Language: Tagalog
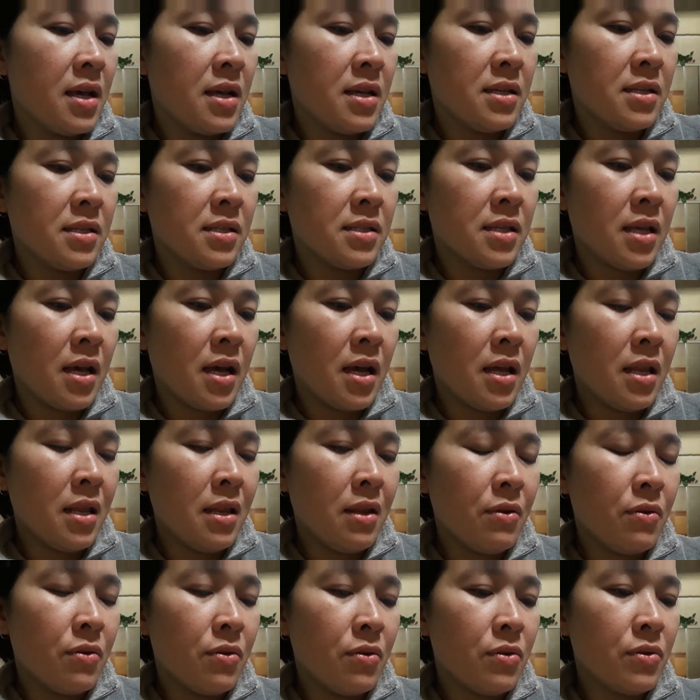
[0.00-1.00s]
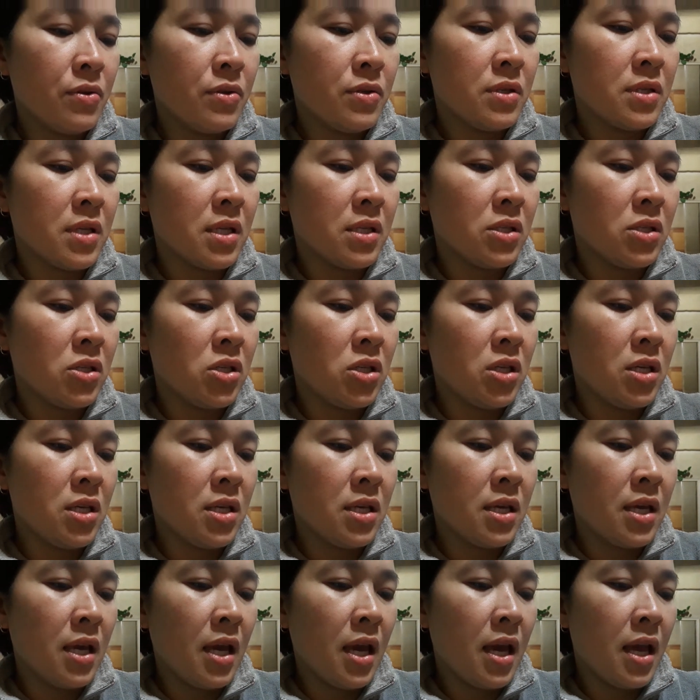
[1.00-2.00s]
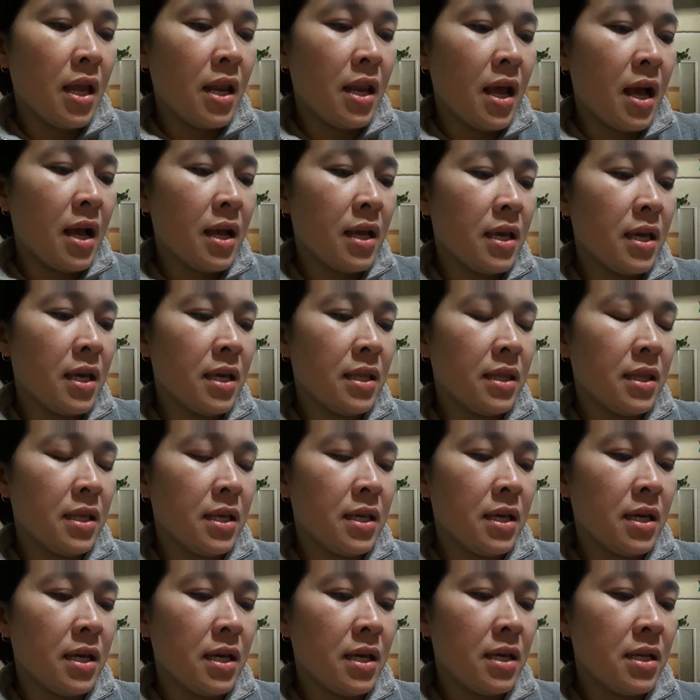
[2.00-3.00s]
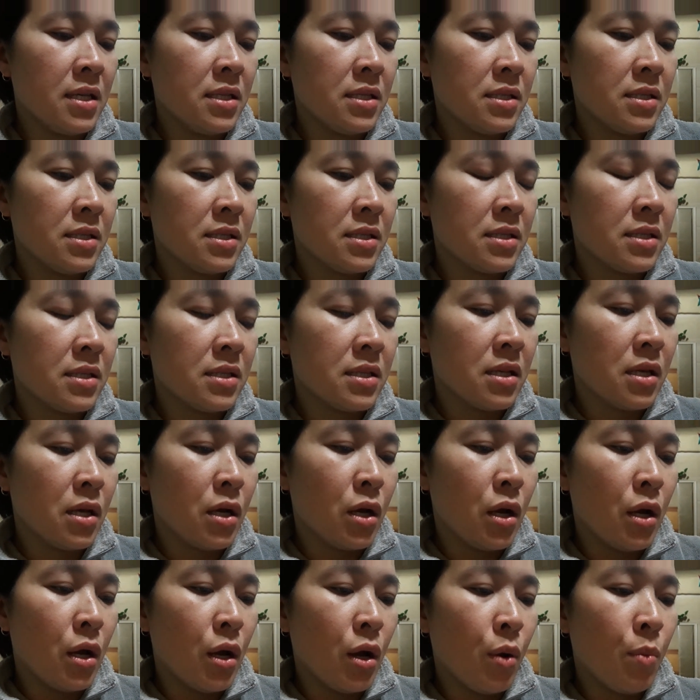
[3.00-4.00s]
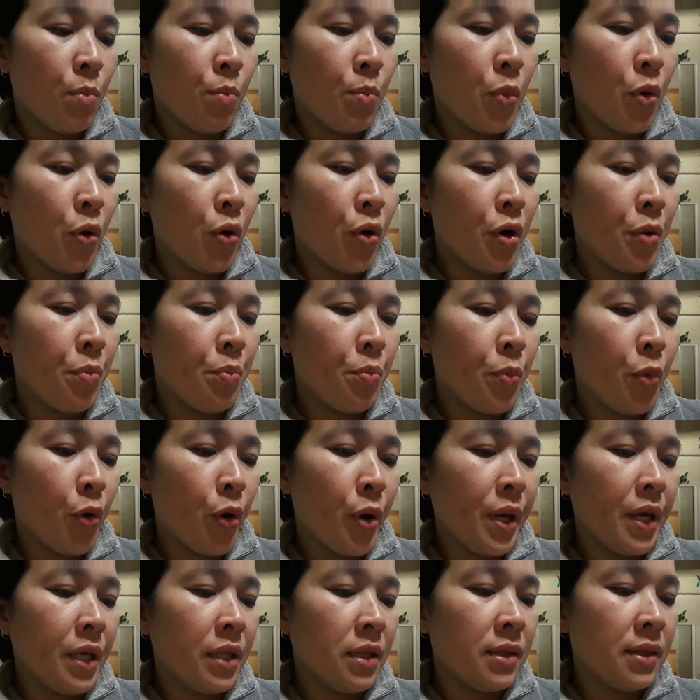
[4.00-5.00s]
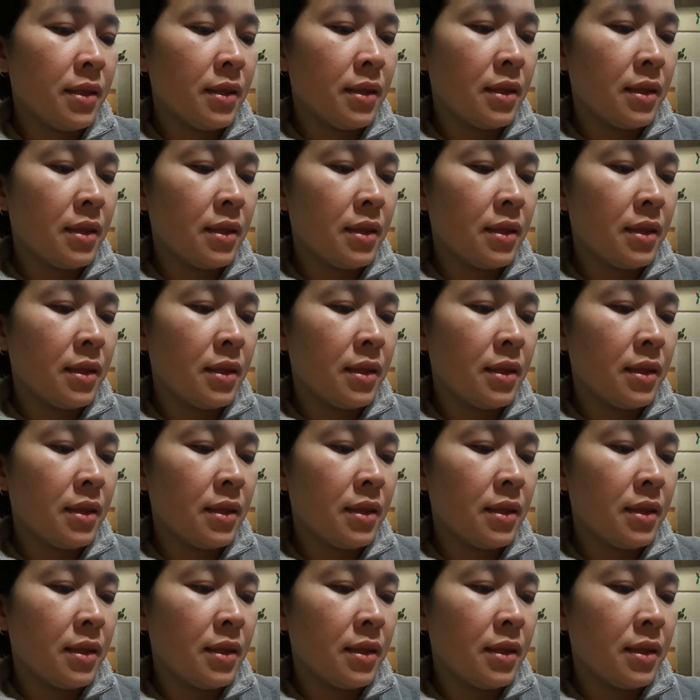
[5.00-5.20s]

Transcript: sa ano, sa chicken nugget is 4.10.